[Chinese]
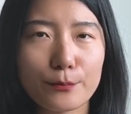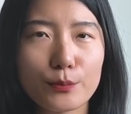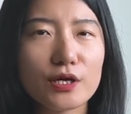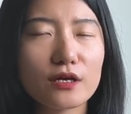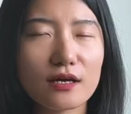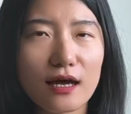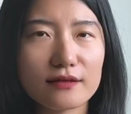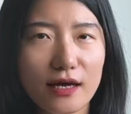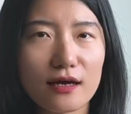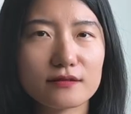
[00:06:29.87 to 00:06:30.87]
不应该
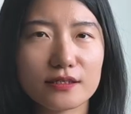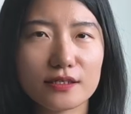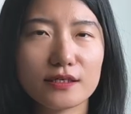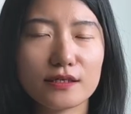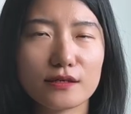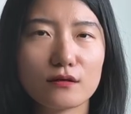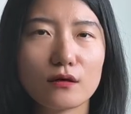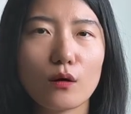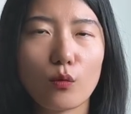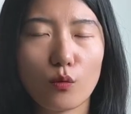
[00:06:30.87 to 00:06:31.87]
代替
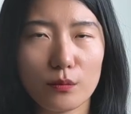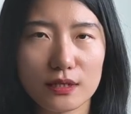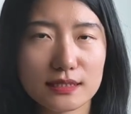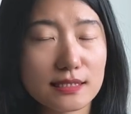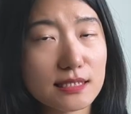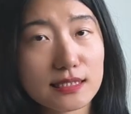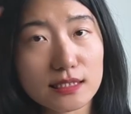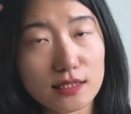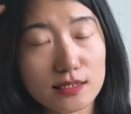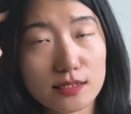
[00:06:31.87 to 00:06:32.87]
我们自己
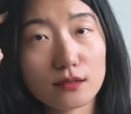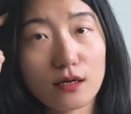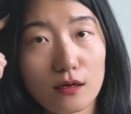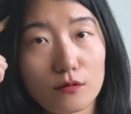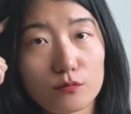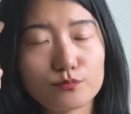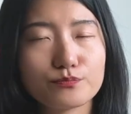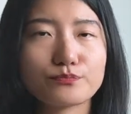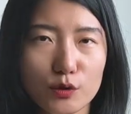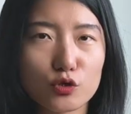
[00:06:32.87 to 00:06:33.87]
的思考。
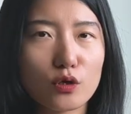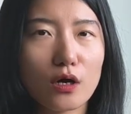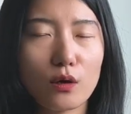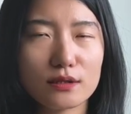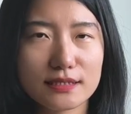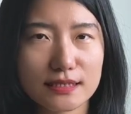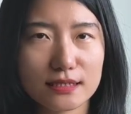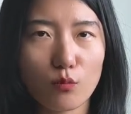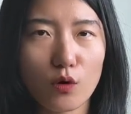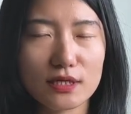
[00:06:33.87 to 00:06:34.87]
比如说，
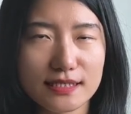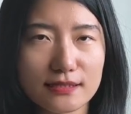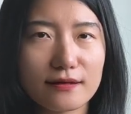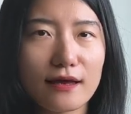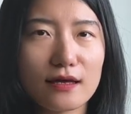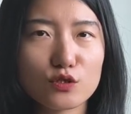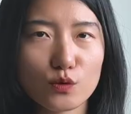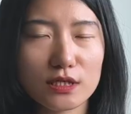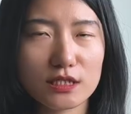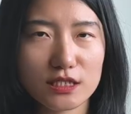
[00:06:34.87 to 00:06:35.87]
我今天
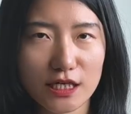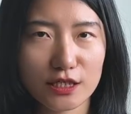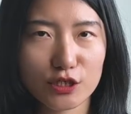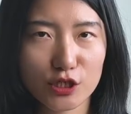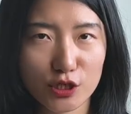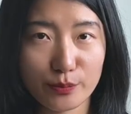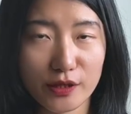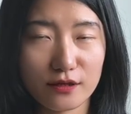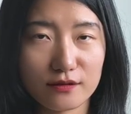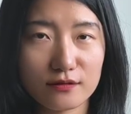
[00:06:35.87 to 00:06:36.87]
做的这个视
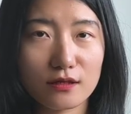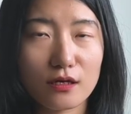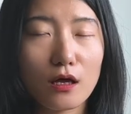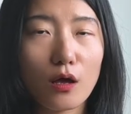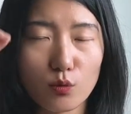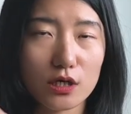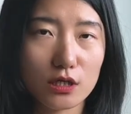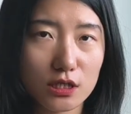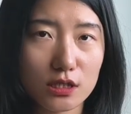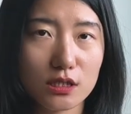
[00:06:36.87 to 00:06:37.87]
频，我
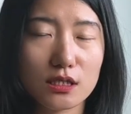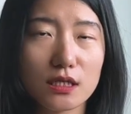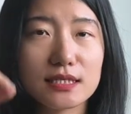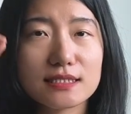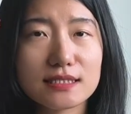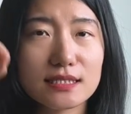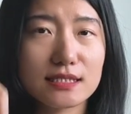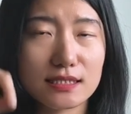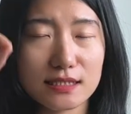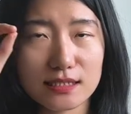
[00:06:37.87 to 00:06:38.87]
是自
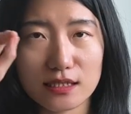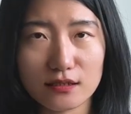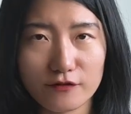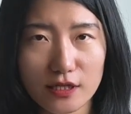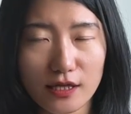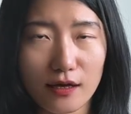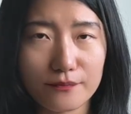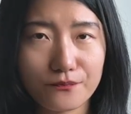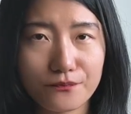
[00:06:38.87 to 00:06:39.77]
己写的文案。